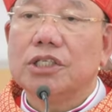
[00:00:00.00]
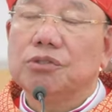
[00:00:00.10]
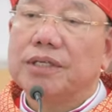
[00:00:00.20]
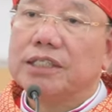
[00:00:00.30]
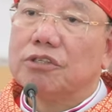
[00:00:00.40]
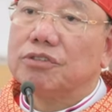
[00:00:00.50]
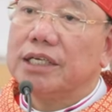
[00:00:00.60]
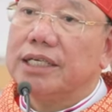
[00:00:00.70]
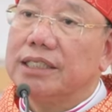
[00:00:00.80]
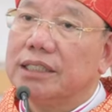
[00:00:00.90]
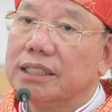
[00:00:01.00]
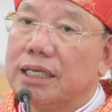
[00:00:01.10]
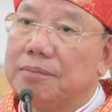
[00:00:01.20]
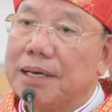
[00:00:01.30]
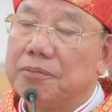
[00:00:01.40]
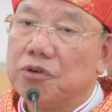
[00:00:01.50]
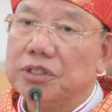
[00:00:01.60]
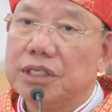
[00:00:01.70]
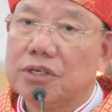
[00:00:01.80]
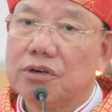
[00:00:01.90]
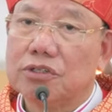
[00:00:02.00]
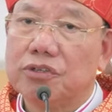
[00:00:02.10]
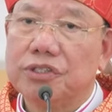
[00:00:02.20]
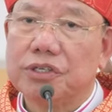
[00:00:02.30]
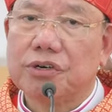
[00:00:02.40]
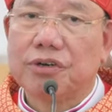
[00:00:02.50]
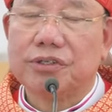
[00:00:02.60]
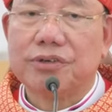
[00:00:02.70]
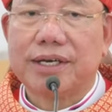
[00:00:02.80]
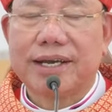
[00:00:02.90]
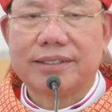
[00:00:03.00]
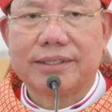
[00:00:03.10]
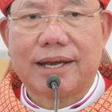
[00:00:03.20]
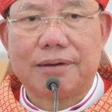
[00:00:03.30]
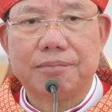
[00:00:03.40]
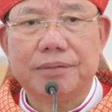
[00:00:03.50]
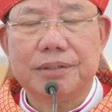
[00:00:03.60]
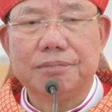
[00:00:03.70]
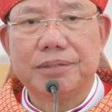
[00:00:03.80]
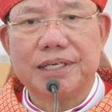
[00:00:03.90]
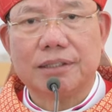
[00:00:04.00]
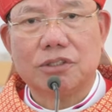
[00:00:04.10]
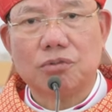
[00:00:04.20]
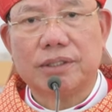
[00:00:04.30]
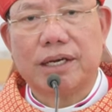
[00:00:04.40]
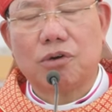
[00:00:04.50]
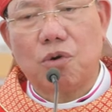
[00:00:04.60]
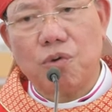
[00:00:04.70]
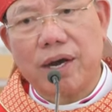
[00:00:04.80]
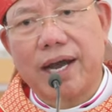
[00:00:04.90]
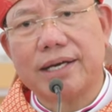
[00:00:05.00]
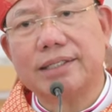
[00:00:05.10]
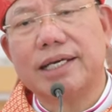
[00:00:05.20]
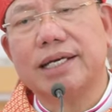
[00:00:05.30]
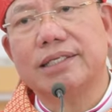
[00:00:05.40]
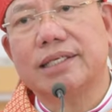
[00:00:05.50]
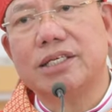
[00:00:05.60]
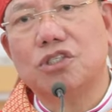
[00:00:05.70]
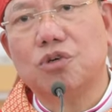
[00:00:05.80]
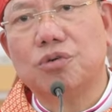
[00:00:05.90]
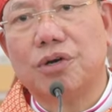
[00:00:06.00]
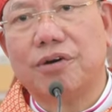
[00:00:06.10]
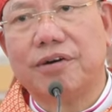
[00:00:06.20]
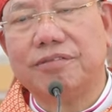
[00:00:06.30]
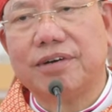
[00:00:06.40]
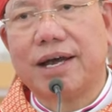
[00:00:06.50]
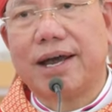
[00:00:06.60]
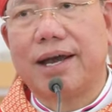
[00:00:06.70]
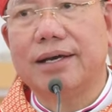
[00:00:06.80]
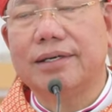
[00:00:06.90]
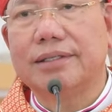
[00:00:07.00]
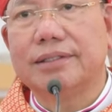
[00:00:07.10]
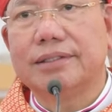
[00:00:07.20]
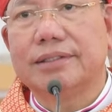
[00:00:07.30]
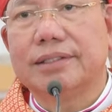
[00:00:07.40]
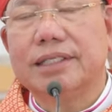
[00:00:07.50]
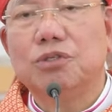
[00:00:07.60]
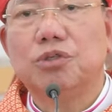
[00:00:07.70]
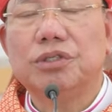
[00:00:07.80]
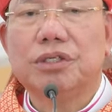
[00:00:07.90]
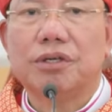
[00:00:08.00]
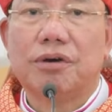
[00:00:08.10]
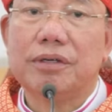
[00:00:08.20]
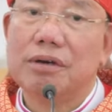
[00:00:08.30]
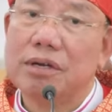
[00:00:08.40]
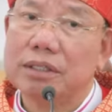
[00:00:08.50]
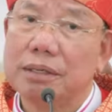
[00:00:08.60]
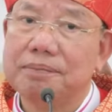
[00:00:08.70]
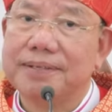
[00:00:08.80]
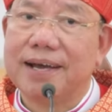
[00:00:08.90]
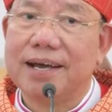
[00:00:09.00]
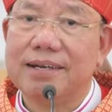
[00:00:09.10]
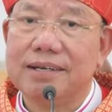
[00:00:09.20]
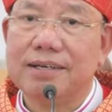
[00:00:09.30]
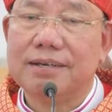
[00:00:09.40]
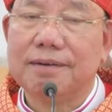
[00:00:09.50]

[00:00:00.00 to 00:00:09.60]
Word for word: chúng ta trong gia đình sinh ra ba bốn người con có đứa con nó ngang tàng bướng bỉnh chúng ta cố gắng để dạy dỗ nó và yêu thương nó đó là thập giá đấy